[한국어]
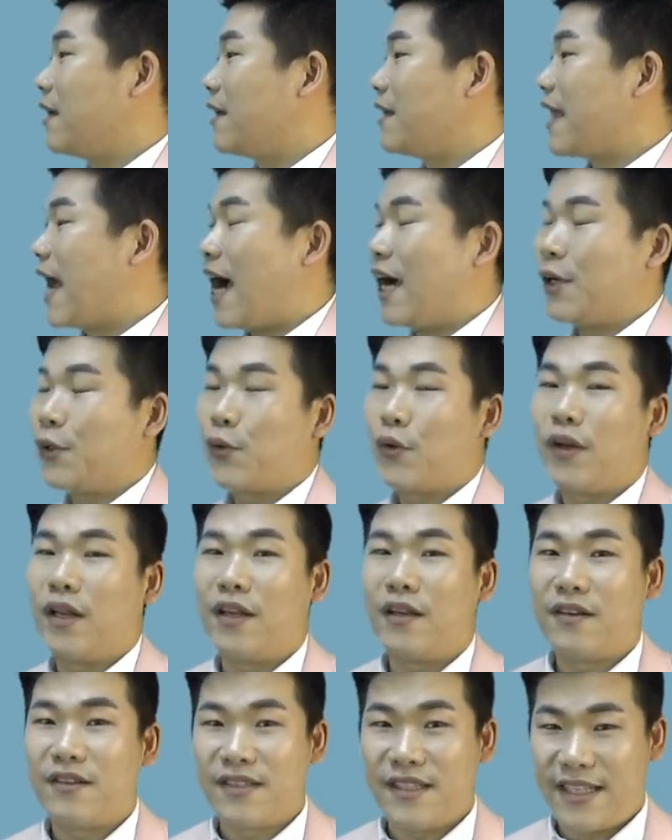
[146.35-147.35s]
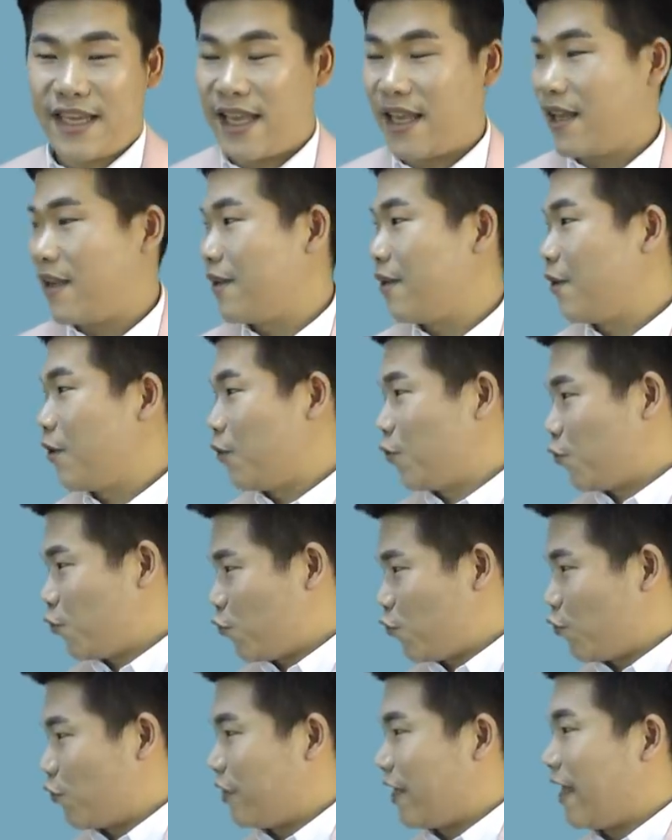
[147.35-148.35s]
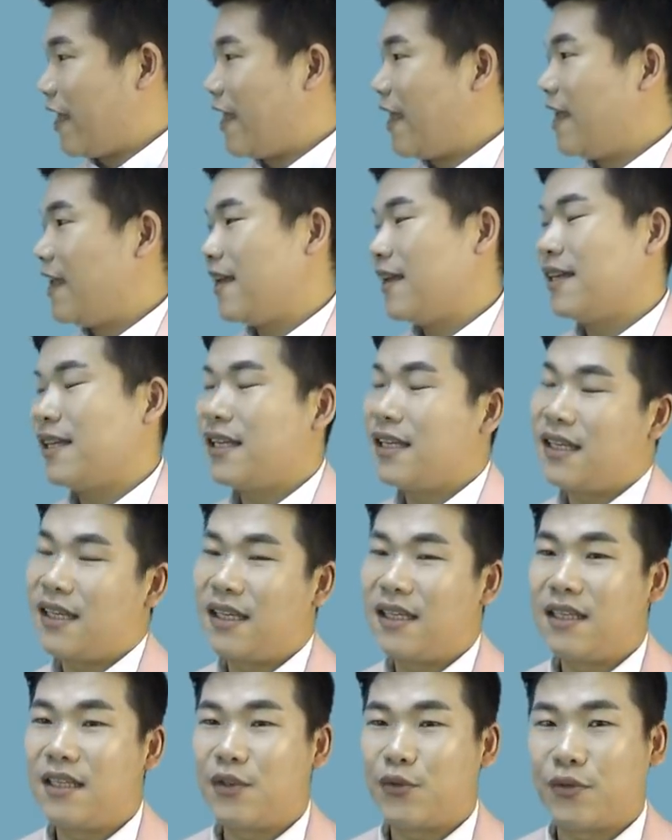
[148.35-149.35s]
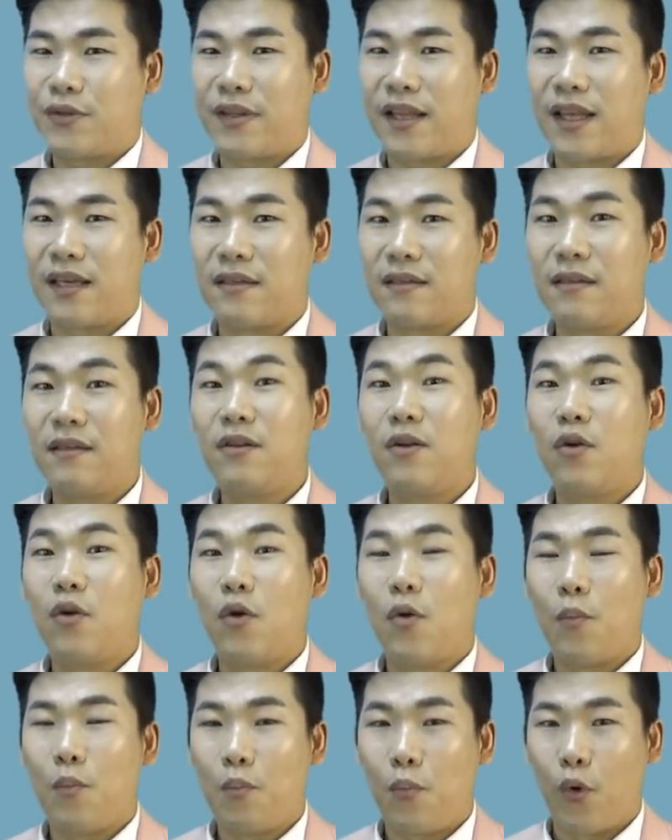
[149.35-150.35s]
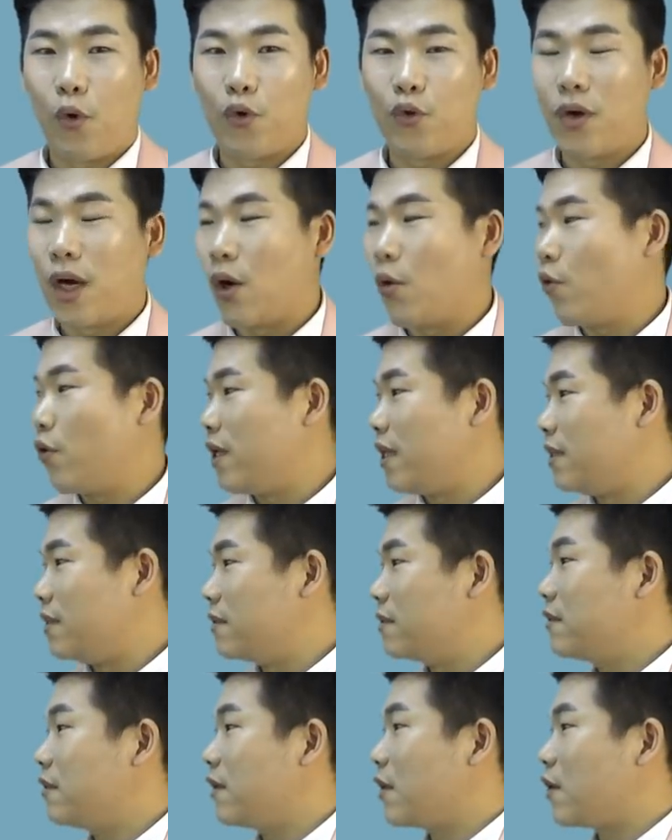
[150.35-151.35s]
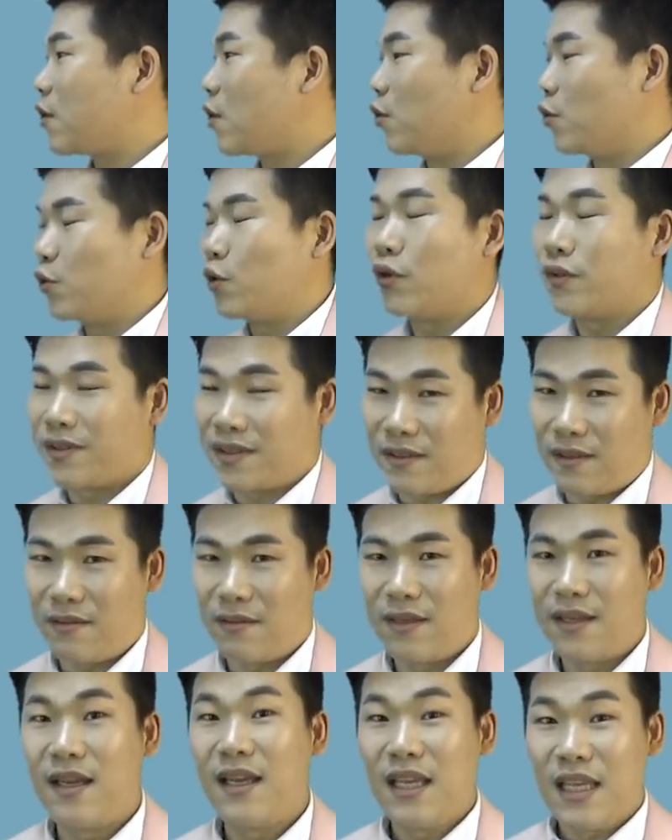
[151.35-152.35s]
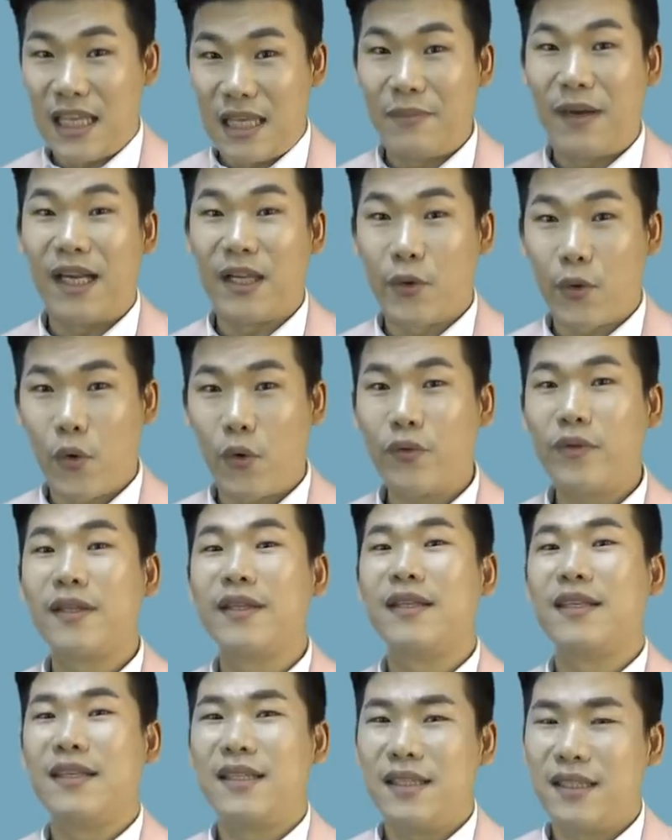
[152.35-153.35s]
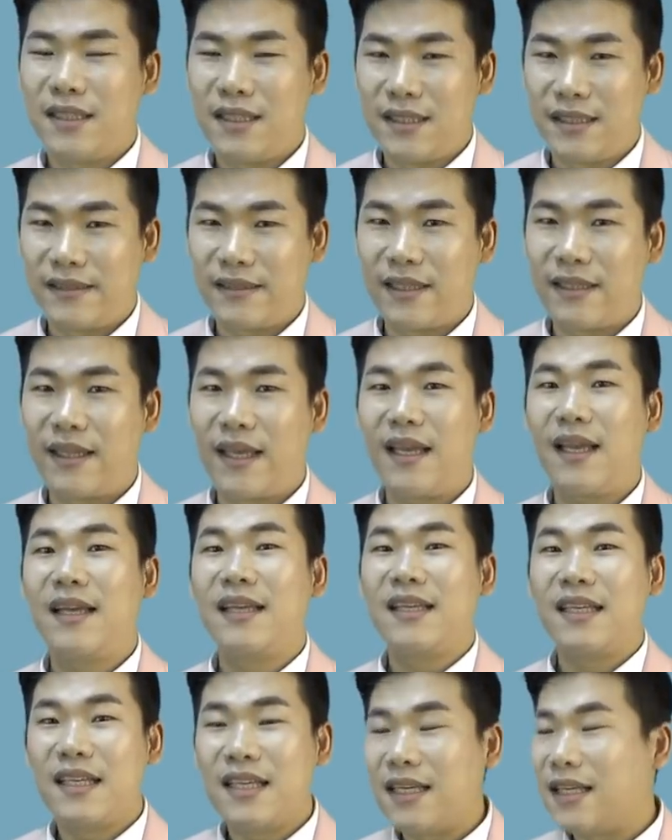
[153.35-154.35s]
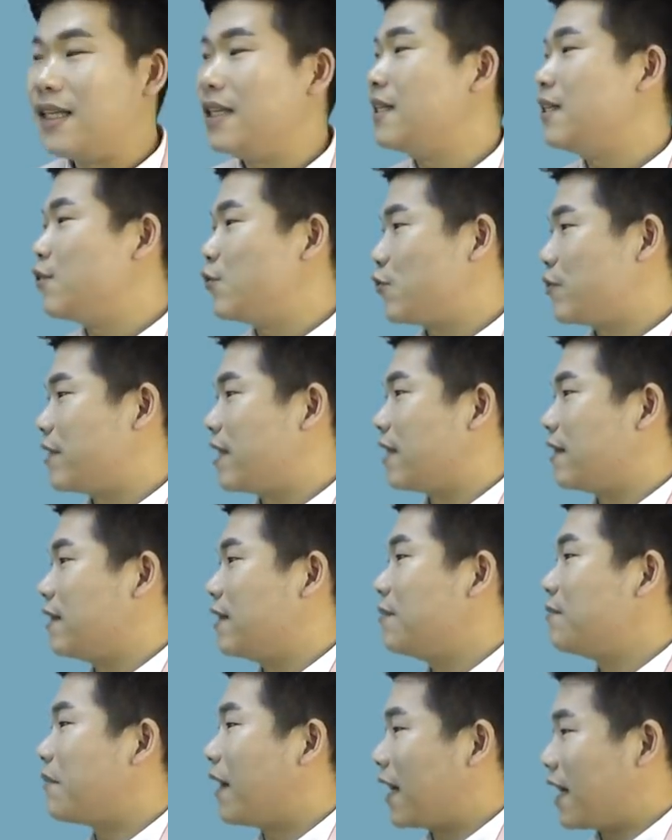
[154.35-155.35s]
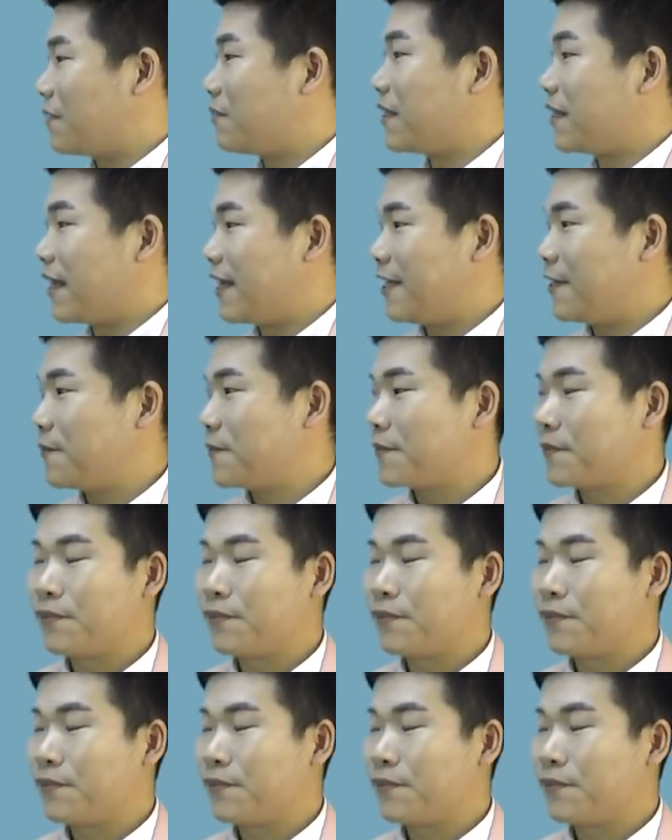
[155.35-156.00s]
양도일 현재 국내에 1주택을 보유하고 있는 경우로서 이 말이 곧 1세대 1주택을 말합니다.